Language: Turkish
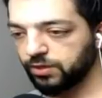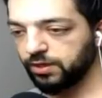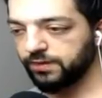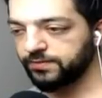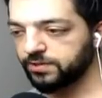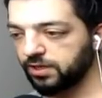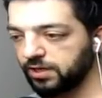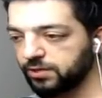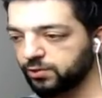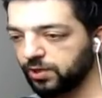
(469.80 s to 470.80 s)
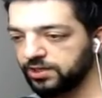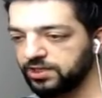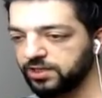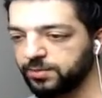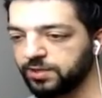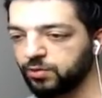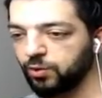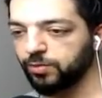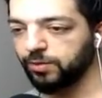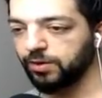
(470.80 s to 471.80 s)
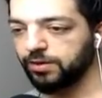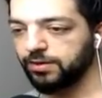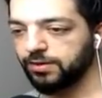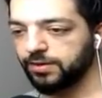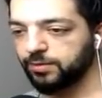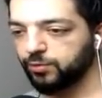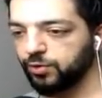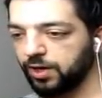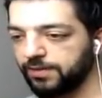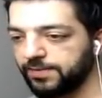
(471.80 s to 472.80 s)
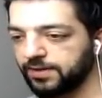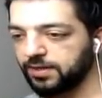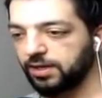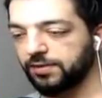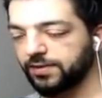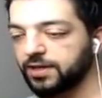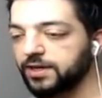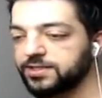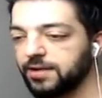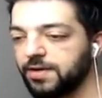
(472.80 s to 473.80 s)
Çok efsane. Şu an 20'li combo. Bu AFK AFK